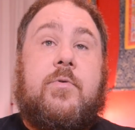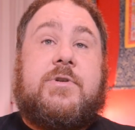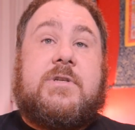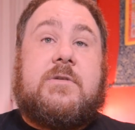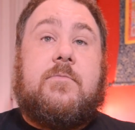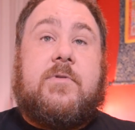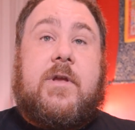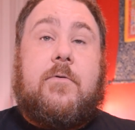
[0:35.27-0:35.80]

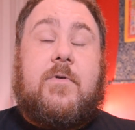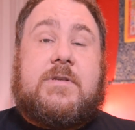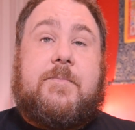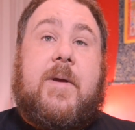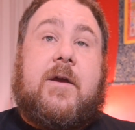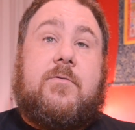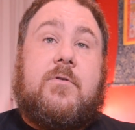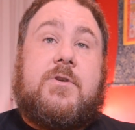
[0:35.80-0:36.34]
budismo tem um
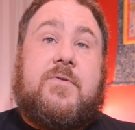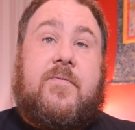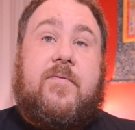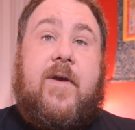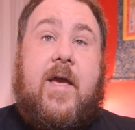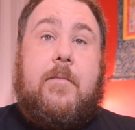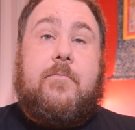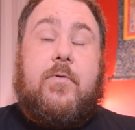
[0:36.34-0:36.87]
aspecto de
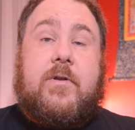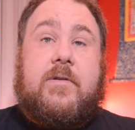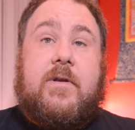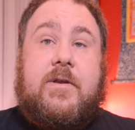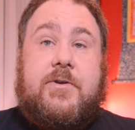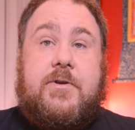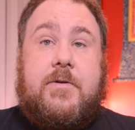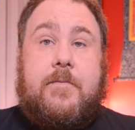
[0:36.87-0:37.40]
fé
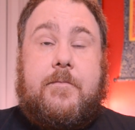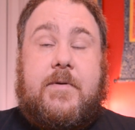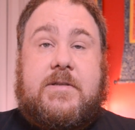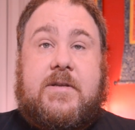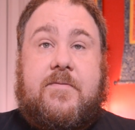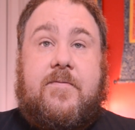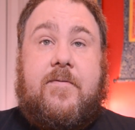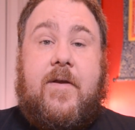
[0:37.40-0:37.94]
importante, mas
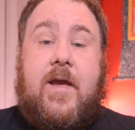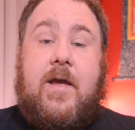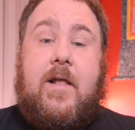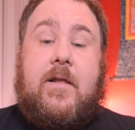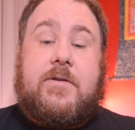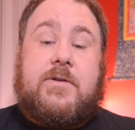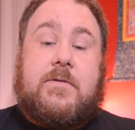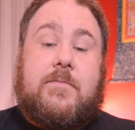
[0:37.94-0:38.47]
a fé
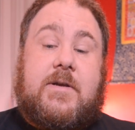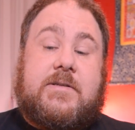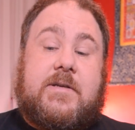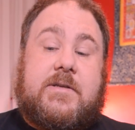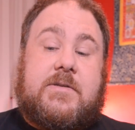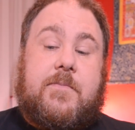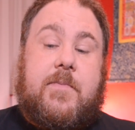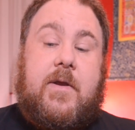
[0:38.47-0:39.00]
ela diz mais
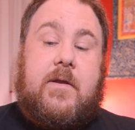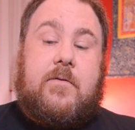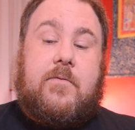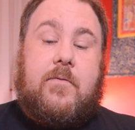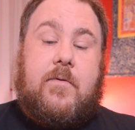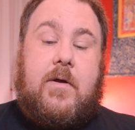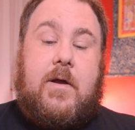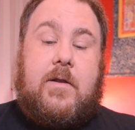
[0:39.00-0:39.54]

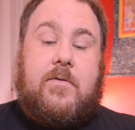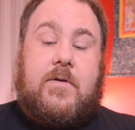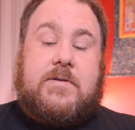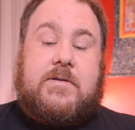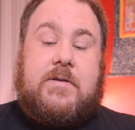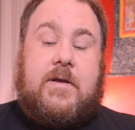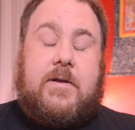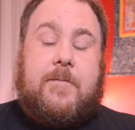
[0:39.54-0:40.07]
respeito à
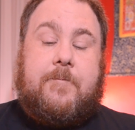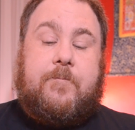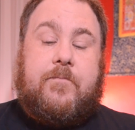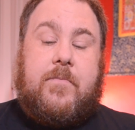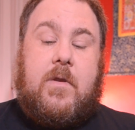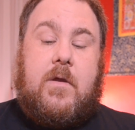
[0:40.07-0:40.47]
nossa